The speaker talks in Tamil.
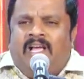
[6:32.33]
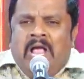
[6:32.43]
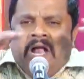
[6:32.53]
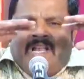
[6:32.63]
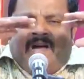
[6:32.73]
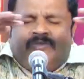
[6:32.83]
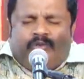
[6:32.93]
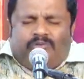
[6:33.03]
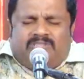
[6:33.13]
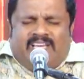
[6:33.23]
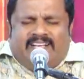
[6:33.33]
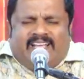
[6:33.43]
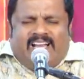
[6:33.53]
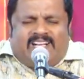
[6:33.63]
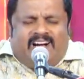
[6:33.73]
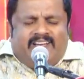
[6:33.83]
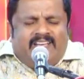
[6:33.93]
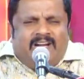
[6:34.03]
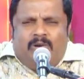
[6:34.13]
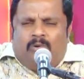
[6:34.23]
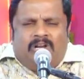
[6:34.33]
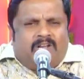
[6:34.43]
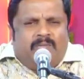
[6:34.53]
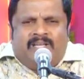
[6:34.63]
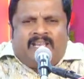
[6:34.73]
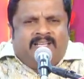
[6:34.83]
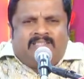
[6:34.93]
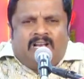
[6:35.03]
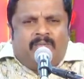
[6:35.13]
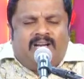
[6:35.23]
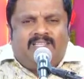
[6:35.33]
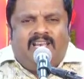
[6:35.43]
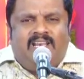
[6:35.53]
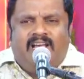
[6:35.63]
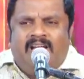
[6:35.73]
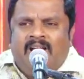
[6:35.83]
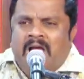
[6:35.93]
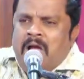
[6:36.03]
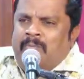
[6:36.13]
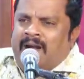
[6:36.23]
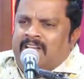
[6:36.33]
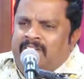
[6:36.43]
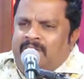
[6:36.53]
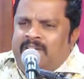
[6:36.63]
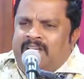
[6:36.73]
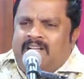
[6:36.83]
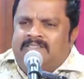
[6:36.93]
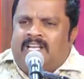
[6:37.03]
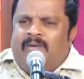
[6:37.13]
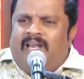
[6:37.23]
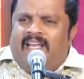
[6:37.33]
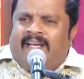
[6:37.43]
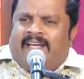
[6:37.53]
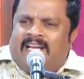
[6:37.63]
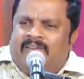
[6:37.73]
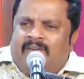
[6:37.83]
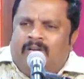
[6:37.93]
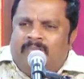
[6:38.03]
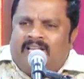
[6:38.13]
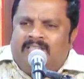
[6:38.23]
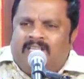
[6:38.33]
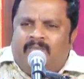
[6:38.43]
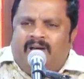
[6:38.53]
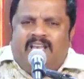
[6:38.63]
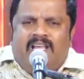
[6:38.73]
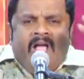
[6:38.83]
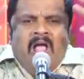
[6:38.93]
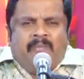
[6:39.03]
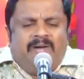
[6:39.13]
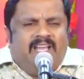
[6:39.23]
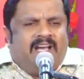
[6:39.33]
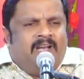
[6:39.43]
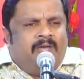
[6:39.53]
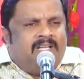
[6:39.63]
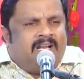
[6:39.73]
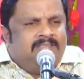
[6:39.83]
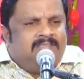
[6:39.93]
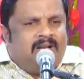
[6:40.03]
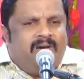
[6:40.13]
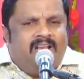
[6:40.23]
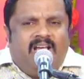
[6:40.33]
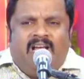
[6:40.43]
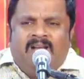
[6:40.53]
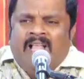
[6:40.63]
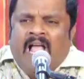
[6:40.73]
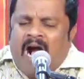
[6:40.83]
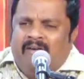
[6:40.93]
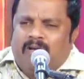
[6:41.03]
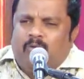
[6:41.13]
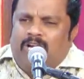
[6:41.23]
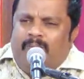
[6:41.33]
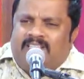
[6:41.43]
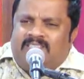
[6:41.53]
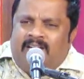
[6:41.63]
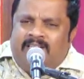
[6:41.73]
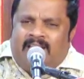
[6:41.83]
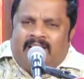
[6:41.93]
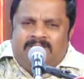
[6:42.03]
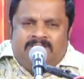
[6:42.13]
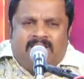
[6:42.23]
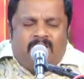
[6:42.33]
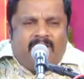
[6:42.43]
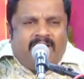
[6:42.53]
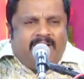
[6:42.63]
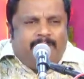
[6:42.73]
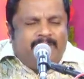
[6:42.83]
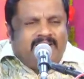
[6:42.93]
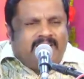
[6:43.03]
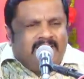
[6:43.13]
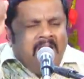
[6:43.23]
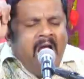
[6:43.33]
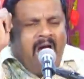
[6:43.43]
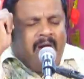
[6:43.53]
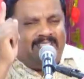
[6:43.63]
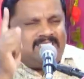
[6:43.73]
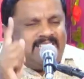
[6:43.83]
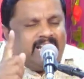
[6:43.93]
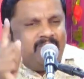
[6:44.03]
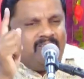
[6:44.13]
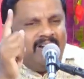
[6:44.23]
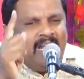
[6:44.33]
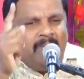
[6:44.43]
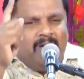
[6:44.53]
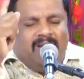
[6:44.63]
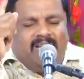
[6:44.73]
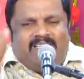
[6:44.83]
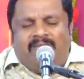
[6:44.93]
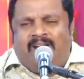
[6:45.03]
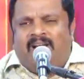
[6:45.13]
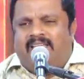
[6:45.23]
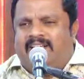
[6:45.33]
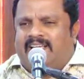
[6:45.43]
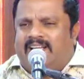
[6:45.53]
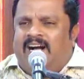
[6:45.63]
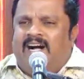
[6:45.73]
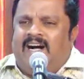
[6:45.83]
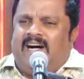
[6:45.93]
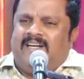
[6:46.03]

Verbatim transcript: நாம் சுற்றி இருக்கிற காரியங்கள் ஒன்றும் நிரந்தரமானது அல்ல மனைவியும் நிரந்தரம் அல்ல கணவனும் நிரந்தரம் அல்ல பிள்ளைகளும் நிரந்தரம் அல்ல அவர் ஒருவர் தான் நிரந்தரமாய் இருப்பதுக்கு அவர் சர்வ வல்லமை உள்ள தேவனாயிருக்கிறார்